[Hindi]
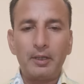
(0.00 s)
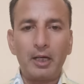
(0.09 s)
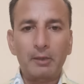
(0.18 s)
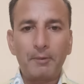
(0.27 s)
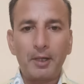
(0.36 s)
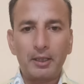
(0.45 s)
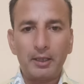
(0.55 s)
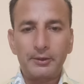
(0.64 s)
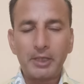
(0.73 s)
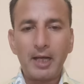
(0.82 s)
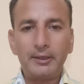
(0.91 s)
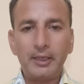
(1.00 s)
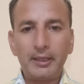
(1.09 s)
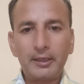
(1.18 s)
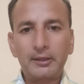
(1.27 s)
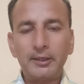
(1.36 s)
लगभग
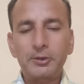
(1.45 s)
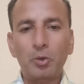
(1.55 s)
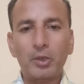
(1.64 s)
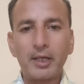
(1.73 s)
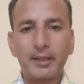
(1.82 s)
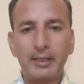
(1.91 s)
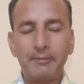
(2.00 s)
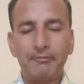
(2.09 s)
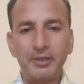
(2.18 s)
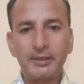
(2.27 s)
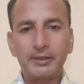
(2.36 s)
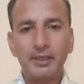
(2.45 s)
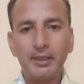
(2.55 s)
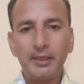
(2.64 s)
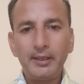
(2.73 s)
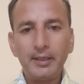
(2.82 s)
शायद इकतीस के करीब फीस
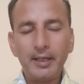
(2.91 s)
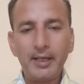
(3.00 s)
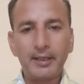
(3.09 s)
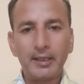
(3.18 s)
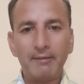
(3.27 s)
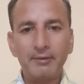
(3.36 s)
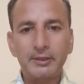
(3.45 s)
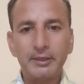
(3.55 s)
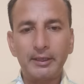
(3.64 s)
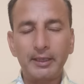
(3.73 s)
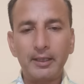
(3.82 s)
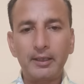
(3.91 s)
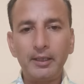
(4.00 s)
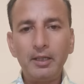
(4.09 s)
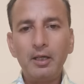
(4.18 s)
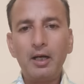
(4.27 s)
थी एक लेवल सीखने
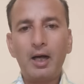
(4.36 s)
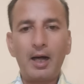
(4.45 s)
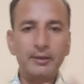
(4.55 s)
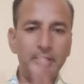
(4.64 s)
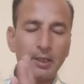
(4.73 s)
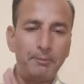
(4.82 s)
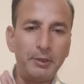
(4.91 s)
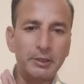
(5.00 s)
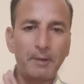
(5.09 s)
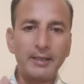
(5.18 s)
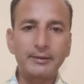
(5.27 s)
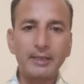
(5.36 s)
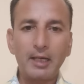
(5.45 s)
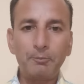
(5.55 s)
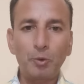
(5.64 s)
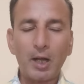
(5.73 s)
की आज से 20 बाईस
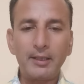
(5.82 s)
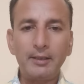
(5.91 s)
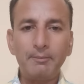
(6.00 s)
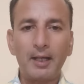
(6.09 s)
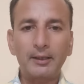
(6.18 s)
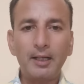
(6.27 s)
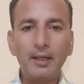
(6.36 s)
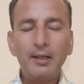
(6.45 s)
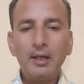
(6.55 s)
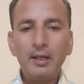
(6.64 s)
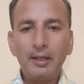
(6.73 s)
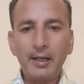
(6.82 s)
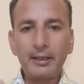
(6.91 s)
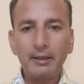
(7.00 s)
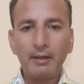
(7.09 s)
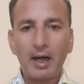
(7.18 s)
साल पुरानी बात है
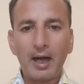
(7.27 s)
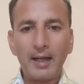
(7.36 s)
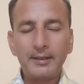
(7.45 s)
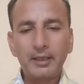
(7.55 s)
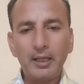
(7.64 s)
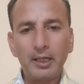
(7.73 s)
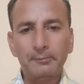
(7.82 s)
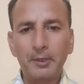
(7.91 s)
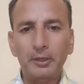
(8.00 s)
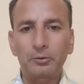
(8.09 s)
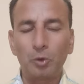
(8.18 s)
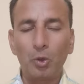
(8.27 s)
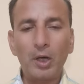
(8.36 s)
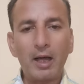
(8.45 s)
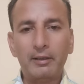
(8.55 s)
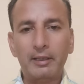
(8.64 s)
लेकिन आज के लगभग दो
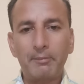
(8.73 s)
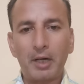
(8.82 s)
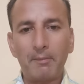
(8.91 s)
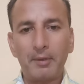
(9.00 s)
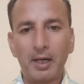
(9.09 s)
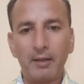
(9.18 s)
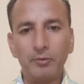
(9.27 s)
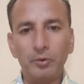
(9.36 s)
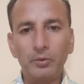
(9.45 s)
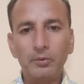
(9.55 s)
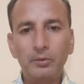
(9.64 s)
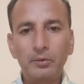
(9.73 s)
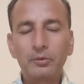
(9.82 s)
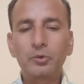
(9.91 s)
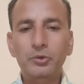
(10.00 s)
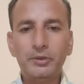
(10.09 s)
लाख के बराबर है वो
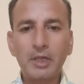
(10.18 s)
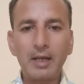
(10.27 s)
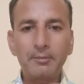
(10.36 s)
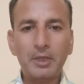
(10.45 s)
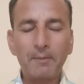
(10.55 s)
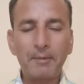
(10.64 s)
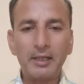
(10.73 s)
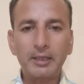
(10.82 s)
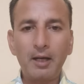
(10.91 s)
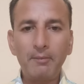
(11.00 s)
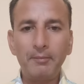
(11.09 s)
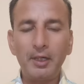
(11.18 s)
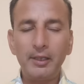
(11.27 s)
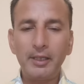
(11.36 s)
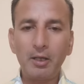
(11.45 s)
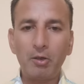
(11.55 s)
उस टाइम का पैसा
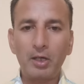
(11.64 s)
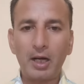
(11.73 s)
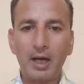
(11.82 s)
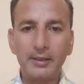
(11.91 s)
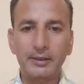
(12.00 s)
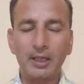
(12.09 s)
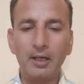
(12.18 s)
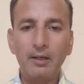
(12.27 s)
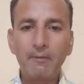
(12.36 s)
मेरे लिए और आज का